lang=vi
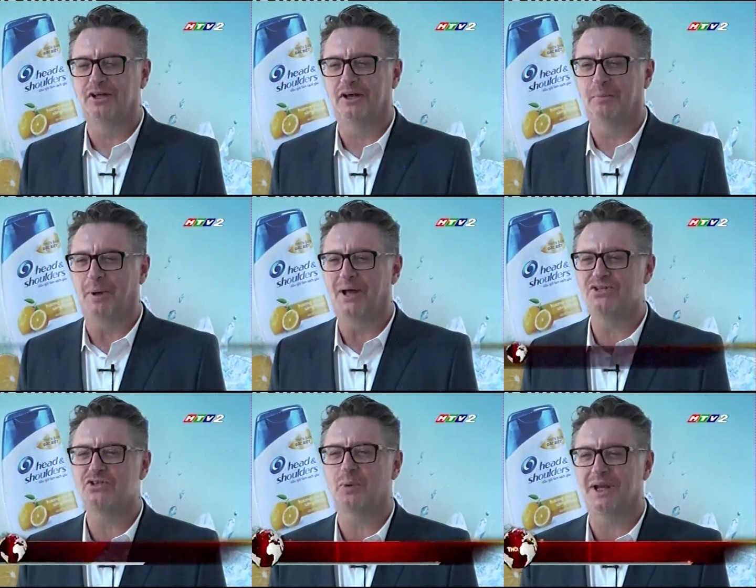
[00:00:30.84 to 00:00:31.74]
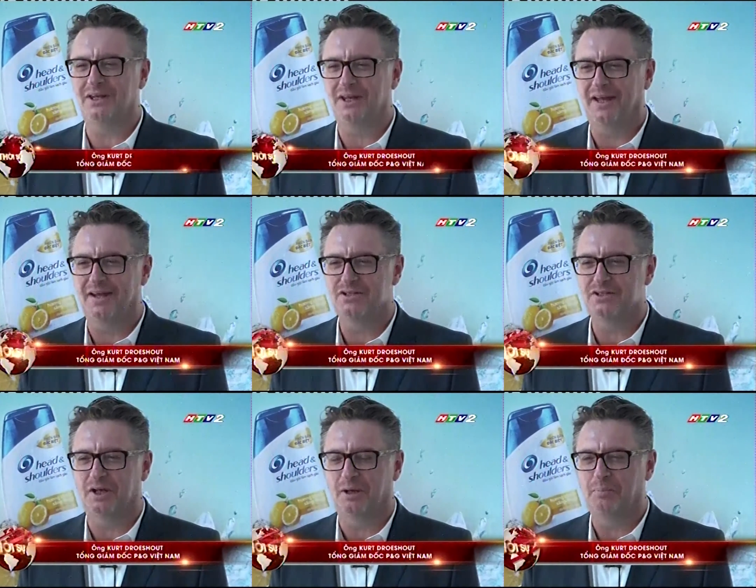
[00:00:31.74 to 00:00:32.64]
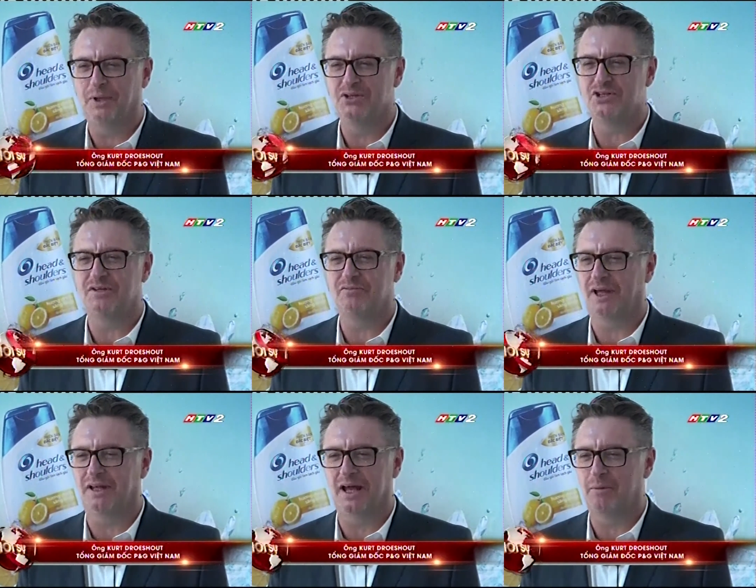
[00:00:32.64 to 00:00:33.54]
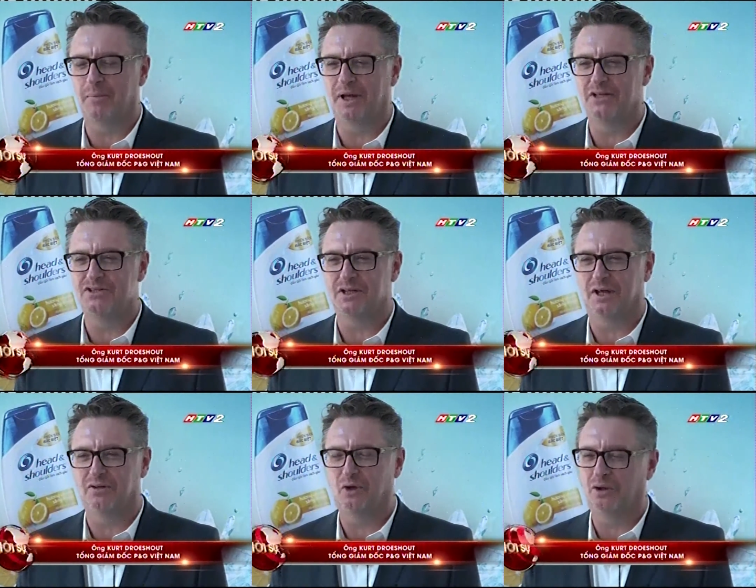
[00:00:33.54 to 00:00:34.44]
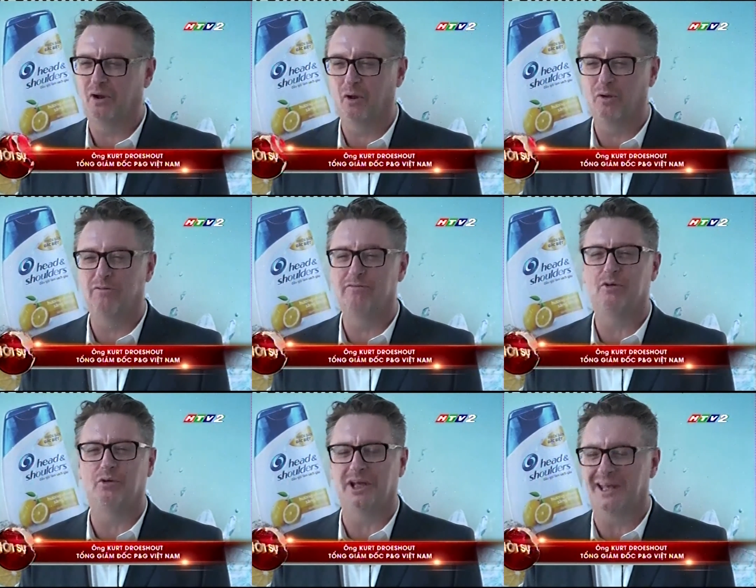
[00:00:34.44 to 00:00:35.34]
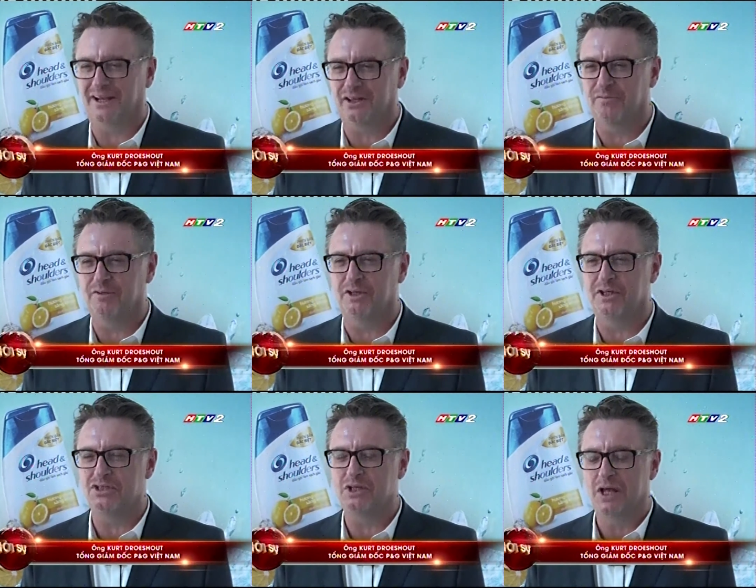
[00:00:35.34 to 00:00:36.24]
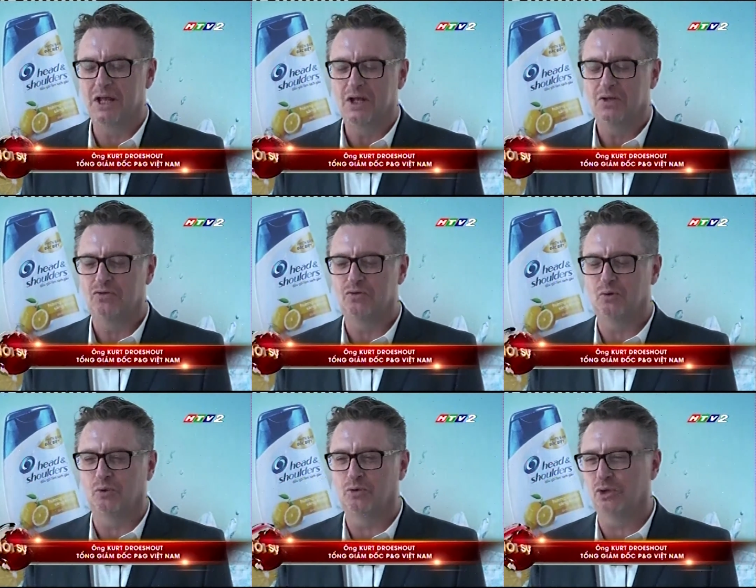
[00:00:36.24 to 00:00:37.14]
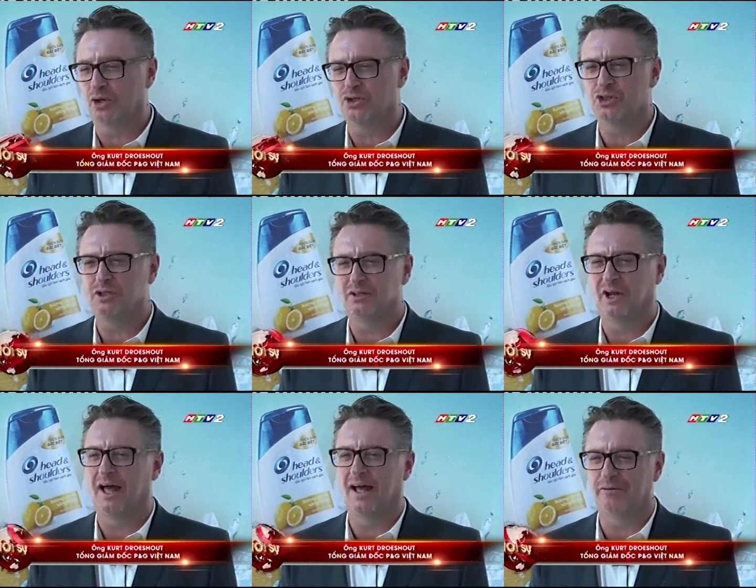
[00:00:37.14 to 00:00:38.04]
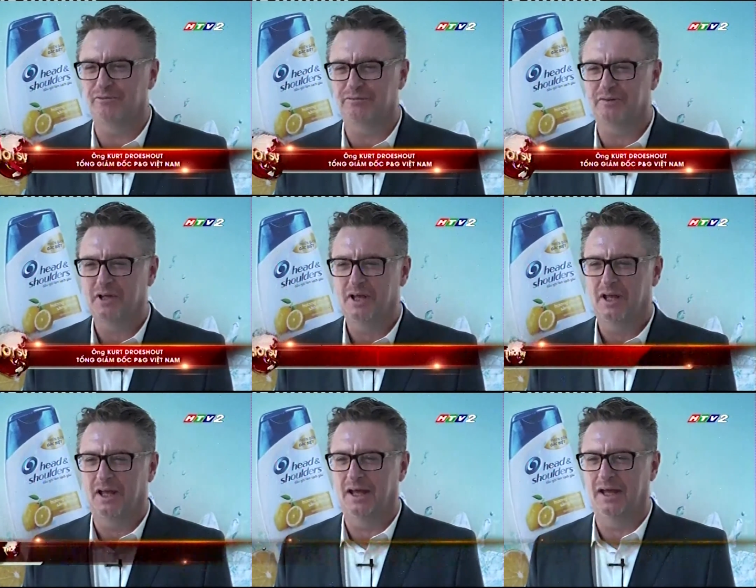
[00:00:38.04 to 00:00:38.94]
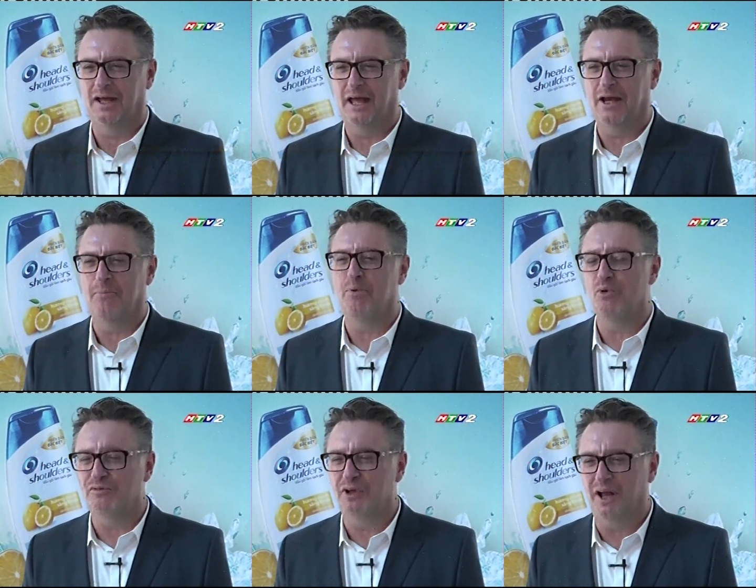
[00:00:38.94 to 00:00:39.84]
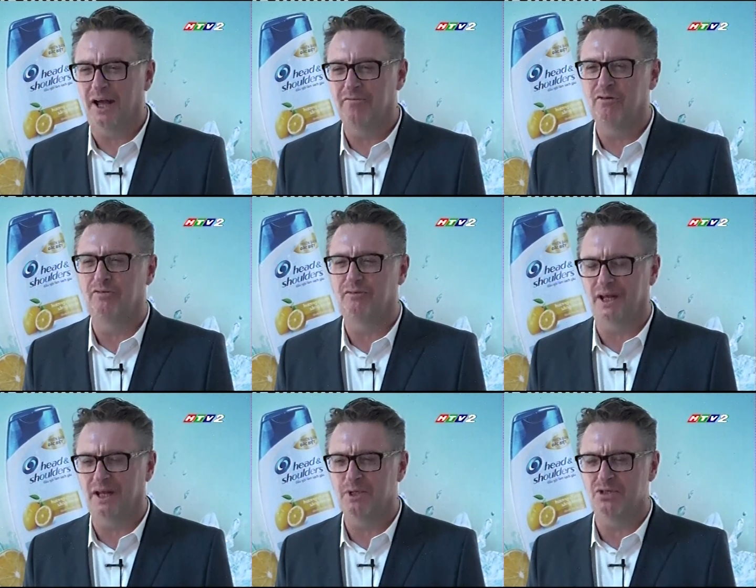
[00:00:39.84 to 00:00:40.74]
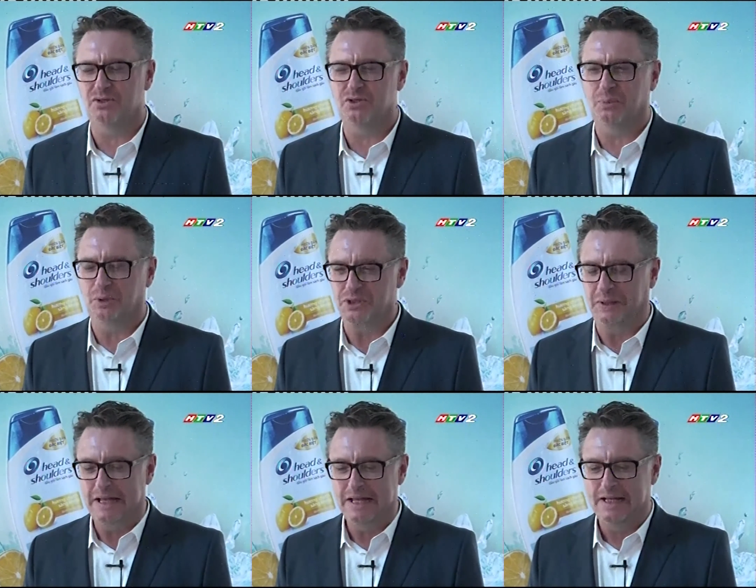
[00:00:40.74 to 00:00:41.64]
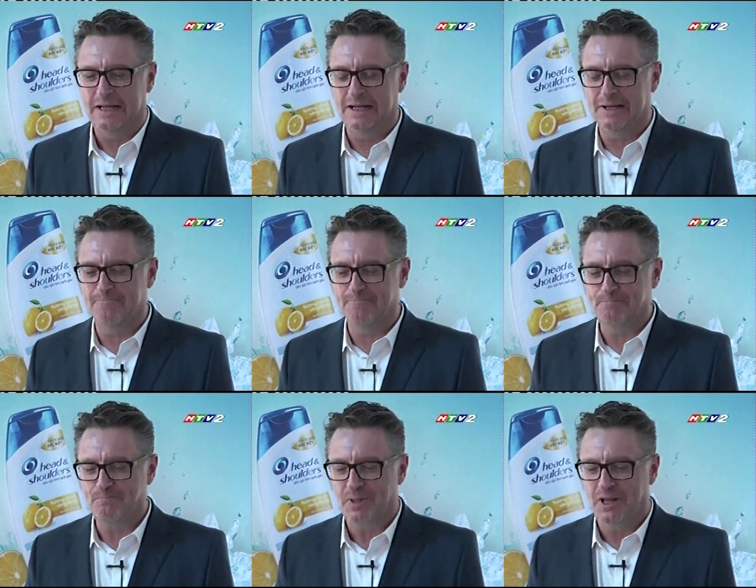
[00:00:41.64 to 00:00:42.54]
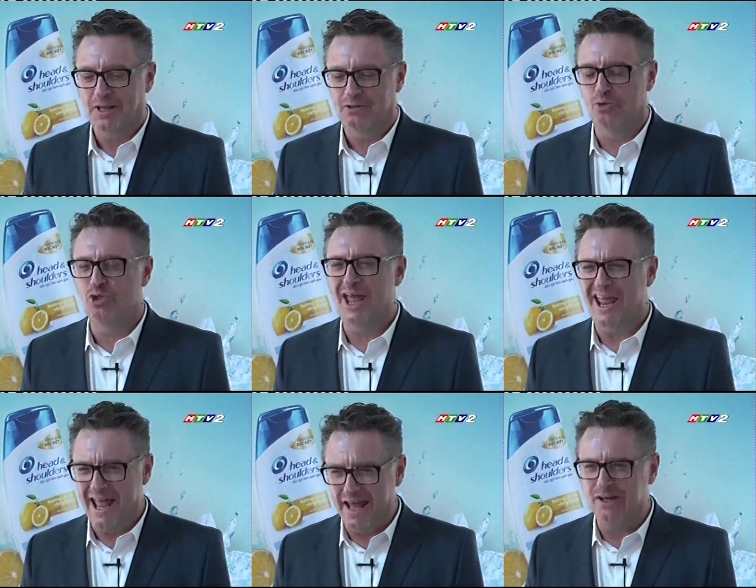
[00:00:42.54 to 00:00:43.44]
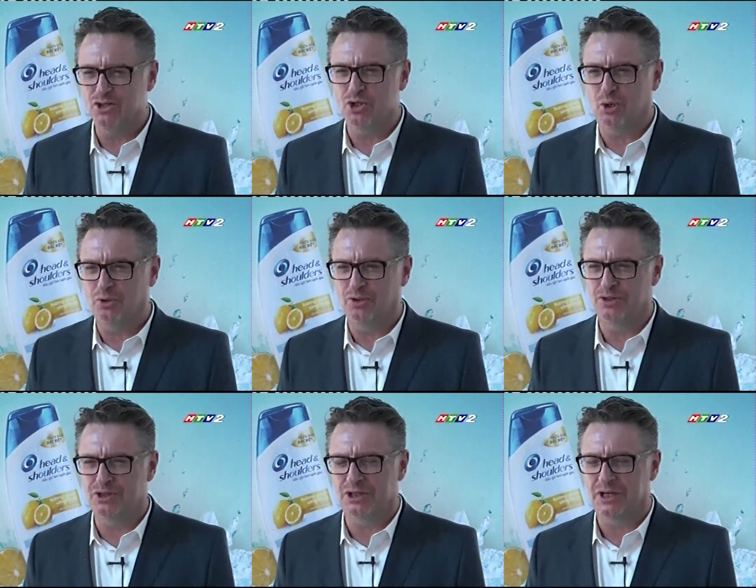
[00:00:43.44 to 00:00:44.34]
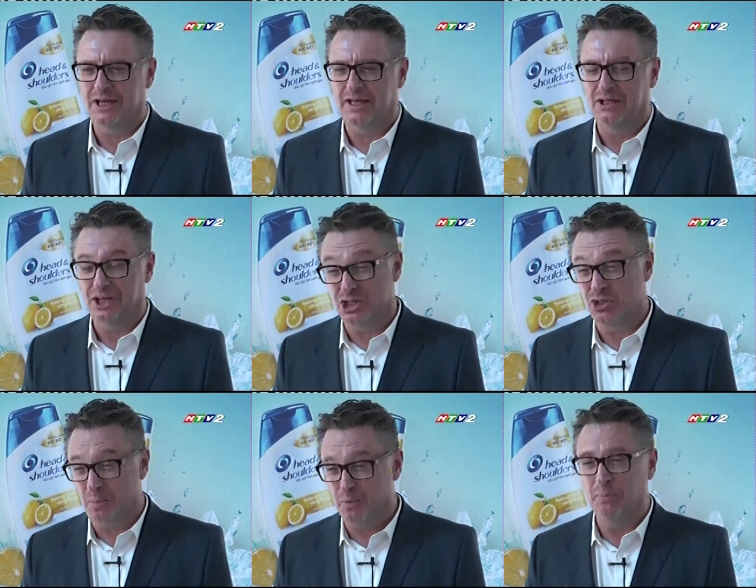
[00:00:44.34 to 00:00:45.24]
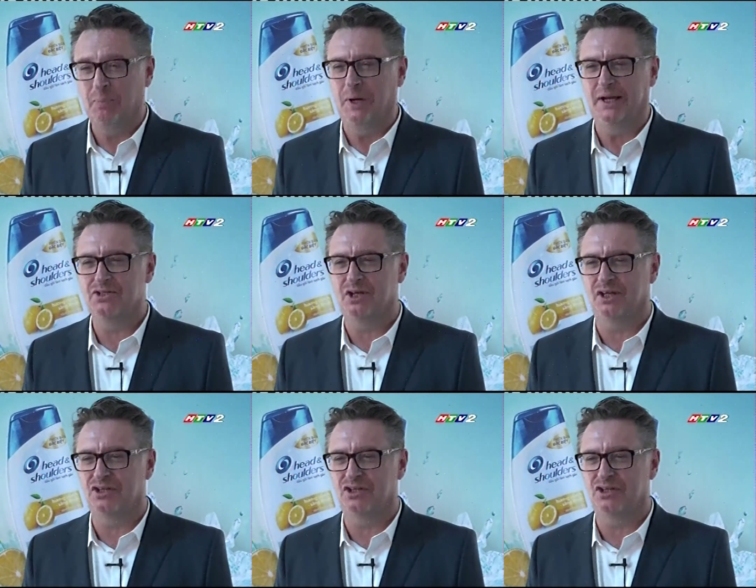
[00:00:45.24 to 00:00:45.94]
Thời gian qua, BNG Việt Nam đã tổ chức nhiều hoạt động có ý nghĩa để cải thiện cuộc sống, sự kiện lần này hoàn toàn mới nhằm tạo cho giới trẻ phát huy kỹ năng vận động, tinh thần đoàn kết để cùng tranh đua vượt qua bốn thử thách một cách ấn tượng và thú